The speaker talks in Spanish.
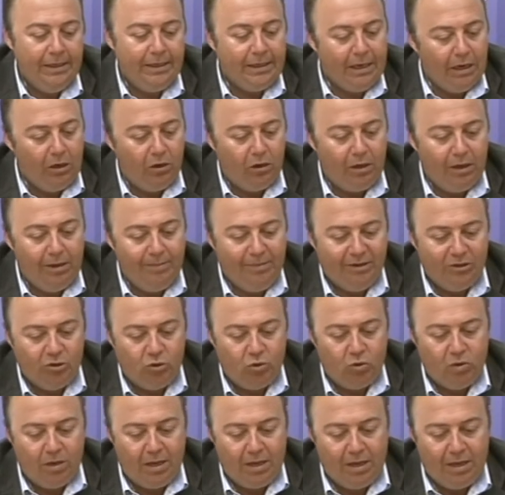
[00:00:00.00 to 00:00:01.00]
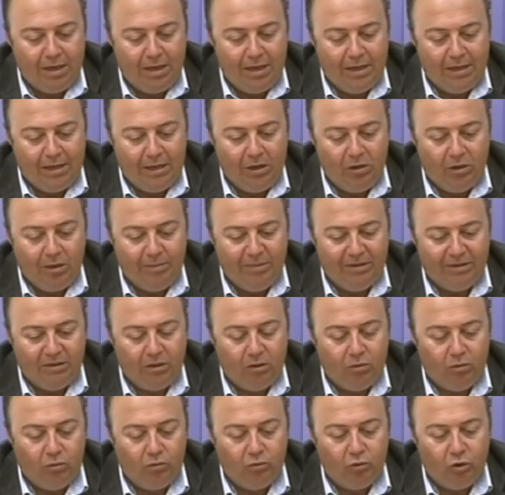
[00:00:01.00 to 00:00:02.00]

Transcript: ¿Qué es lo que le pasó a.? ¿Qué es lo que pasado?